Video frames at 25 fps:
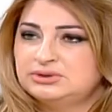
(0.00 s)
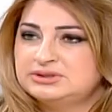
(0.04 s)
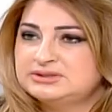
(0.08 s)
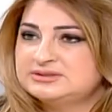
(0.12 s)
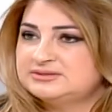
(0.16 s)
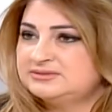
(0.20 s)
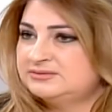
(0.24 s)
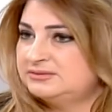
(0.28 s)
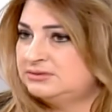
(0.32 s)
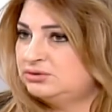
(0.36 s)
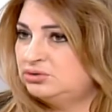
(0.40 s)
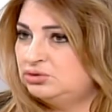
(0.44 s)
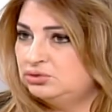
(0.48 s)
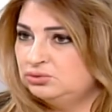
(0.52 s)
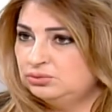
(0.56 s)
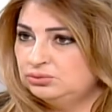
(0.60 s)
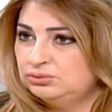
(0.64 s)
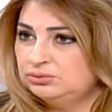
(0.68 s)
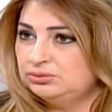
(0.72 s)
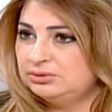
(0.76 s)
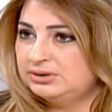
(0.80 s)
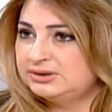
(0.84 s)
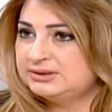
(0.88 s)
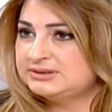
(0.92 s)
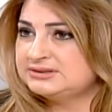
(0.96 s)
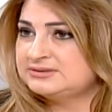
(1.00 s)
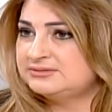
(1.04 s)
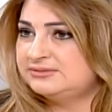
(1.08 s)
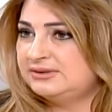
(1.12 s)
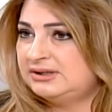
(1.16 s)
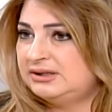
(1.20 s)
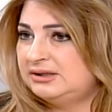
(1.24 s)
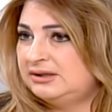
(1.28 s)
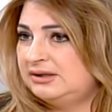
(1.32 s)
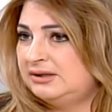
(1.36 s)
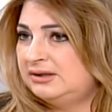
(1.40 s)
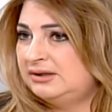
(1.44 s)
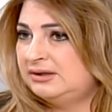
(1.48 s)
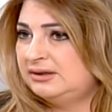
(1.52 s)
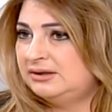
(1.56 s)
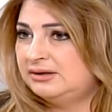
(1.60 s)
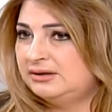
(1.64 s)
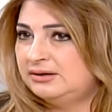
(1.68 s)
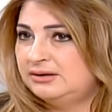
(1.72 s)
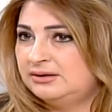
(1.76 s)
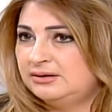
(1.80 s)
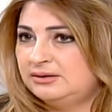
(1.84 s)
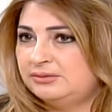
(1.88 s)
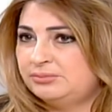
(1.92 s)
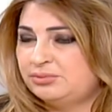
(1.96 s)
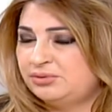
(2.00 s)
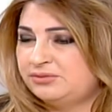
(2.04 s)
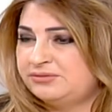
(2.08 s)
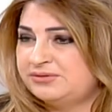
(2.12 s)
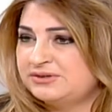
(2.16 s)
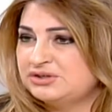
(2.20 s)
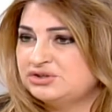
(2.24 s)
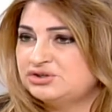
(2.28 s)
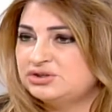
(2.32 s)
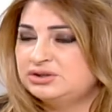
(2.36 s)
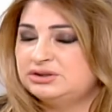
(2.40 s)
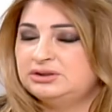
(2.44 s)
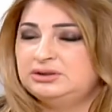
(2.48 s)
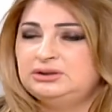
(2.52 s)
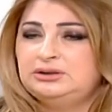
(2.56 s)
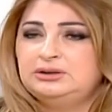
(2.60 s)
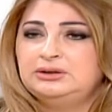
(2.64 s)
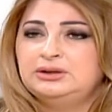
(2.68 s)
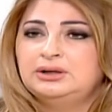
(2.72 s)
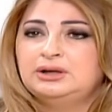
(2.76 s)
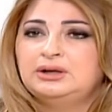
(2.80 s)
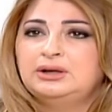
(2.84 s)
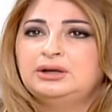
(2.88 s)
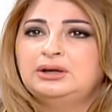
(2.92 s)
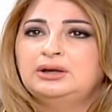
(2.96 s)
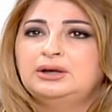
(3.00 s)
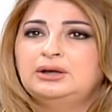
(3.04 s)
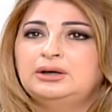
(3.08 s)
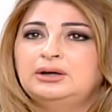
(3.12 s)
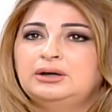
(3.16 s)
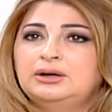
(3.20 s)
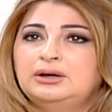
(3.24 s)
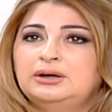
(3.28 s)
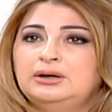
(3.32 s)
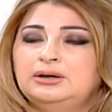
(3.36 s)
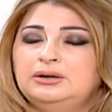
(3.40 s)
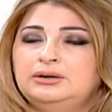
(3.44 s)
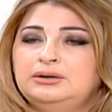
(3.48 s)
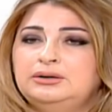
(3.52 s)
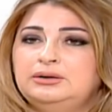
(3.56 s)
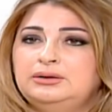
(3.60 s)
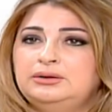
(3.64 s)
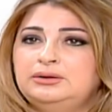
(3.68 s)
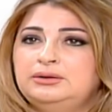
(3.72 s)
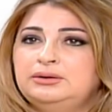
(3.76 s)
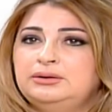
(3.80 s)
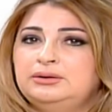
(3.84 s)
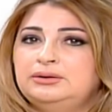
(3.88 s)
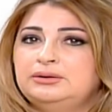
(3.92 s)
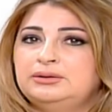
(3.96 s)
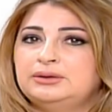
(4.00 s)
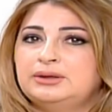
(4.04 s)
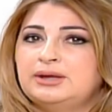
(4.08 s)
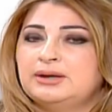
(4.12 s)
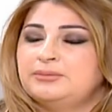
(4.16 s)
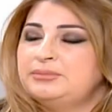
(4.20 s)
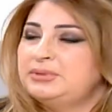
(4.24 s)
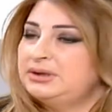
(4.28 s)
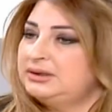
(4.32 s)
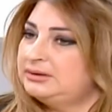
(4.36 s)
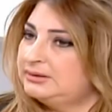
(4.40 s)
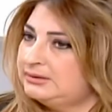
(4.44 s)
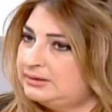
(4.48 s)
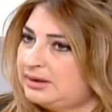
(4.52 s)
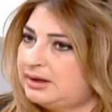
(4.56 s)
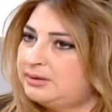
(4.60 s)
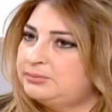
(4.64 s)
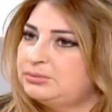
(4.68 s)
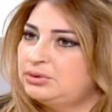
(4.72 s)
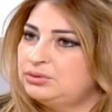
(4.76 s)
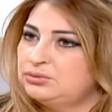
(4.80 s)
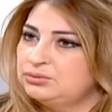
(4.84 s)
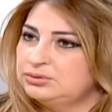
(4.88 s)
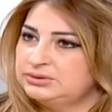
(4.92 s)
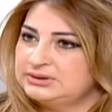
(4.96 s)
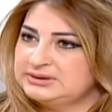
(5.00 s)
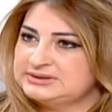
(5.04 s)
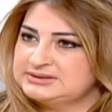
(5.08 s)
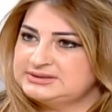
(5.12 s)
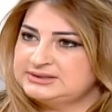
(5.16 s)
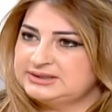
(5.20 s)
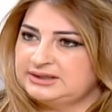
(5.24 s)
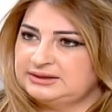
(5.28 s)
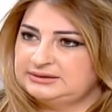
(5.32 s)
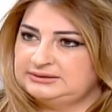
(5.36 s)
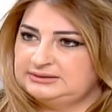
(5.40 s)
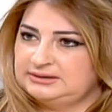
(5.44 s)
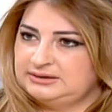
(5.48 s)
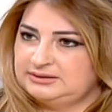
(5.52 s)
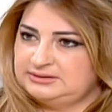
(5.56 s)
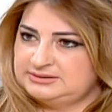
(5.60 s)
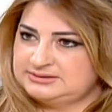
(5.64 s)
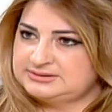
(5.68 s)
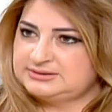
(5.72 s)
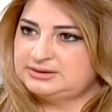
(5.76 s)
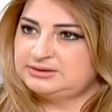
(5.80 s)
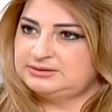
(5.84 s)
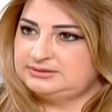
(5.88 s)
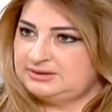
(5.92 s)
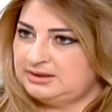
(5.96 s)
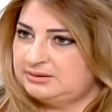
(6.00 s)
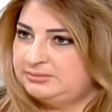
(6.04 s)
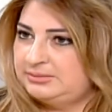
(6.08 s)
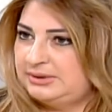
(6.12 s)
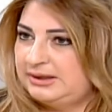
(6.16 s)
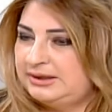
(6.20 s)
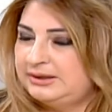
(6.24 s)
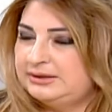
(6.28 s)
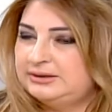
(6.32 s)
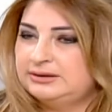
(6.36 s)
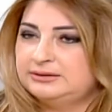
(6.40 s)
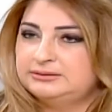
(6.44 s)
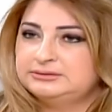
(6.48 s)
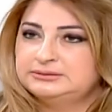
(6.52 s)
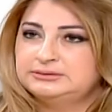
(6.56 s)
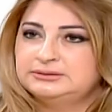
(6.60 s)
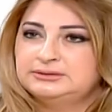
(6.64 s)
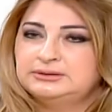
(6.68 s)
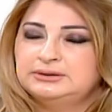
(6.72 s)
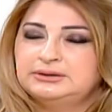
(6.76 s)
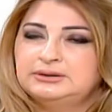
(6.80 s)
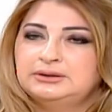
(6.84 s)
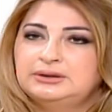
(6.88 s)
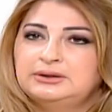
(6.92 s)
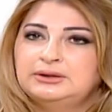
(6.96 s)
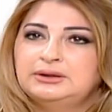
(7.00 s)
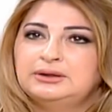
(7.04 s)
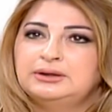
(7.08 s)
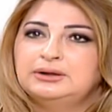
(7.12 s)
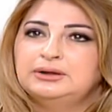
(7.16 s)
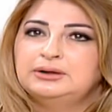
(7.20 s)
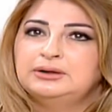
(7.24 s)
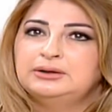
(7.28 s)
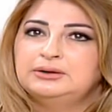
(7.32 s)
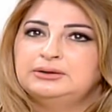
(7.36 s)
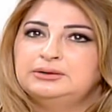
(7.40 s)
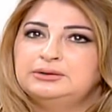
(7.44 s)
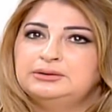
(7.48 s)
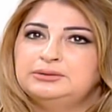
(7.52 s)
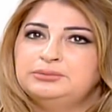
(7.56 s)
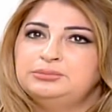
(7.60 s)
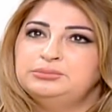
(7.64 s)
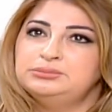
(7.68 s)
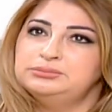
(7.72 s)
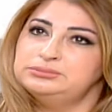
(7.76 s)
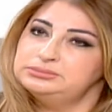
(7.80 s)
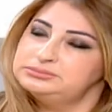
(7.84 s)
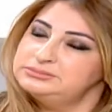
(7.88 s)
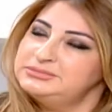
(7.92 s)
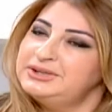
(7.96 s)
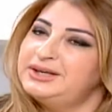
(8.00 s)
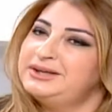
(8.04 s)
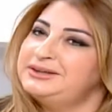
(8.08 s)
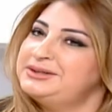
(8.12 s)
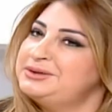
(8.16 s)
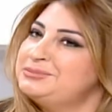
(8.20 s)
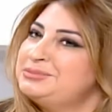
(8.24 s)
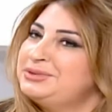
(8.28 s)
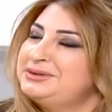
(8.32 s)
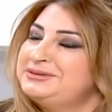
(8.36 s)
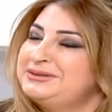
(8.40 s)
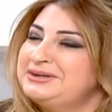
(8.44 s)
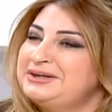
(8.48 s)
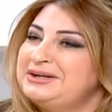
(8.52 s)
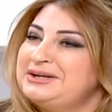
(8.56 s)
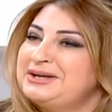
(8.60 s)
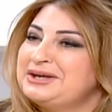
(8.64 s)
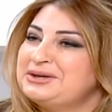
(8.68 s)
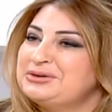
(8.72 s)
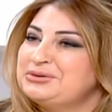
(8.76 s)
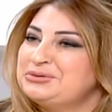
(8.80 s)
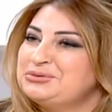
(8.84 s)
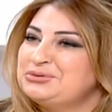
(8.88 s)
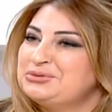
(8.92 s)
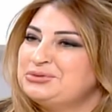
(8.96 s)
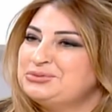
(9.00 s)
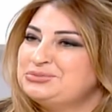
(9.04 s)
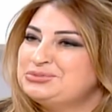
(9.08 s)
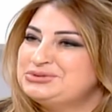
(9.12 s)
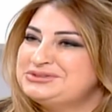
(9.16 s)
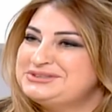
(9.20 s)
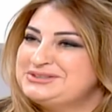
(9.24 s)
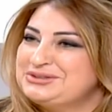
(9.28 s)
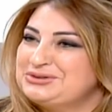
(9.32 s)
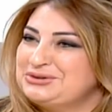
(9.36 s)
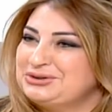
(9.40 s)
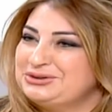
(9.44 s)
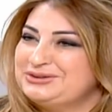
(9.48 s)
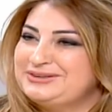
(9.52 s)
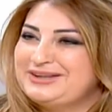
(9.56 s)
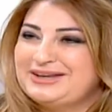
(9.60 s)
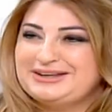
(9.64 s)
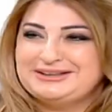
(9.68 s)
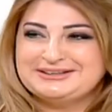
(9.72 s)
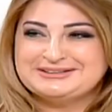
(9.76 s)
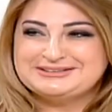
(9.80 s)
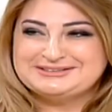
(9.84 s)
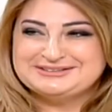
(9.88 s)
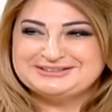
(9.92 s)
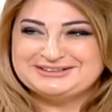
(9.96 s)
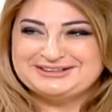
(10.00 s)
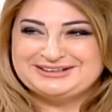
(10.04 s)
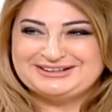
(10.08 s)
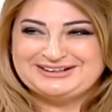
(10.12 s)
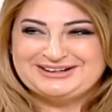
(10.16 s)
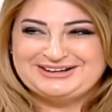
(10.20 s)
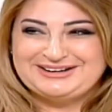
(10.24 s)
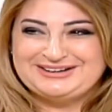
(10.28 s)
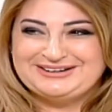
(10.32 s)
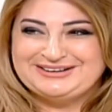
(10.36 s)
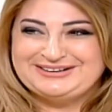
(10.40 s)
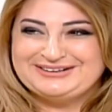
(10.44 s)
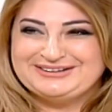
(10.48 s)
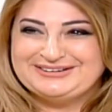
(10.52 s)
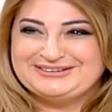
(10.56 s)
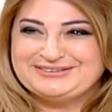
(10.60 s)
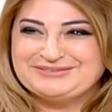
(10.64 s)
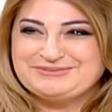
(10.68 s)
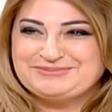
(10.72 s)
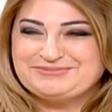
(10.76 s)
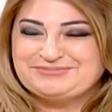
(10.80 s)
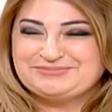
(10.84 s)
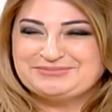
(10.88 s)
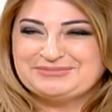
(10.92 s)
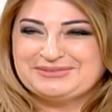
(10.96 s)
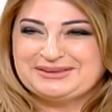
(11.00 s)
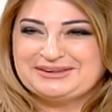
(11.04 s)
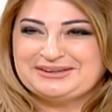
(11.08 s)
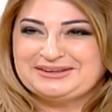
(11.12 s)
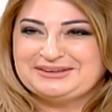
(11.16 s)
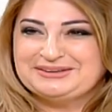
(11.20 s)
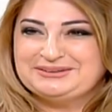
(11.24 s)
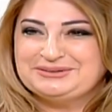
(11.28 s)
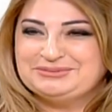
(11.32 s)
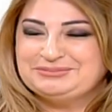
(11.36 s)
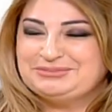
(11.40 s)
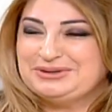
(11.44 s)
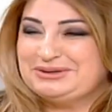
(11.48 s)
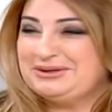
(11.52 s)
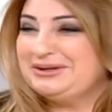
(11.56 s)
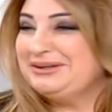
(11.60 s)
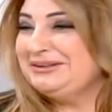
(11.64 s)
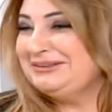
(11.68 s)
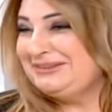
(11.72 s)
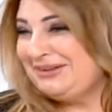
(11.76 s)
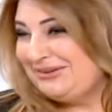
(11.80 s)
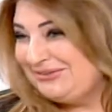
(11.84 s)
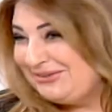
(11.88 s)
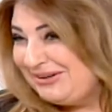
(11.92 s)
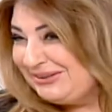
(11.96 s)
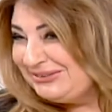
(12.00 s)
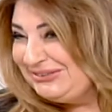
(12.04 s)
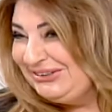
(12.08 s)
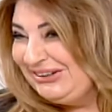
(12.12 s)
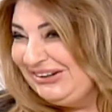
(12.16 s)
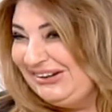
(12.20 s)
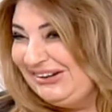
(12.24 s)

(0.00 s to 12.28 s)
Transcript: اتس نيو اتس فيري بروفيشنال كمان عم نكون كثير عندنا استقطاب لها آه، يعني بقدر اقول لك انه بوتيك اوتيل كثير آه بكل تواضع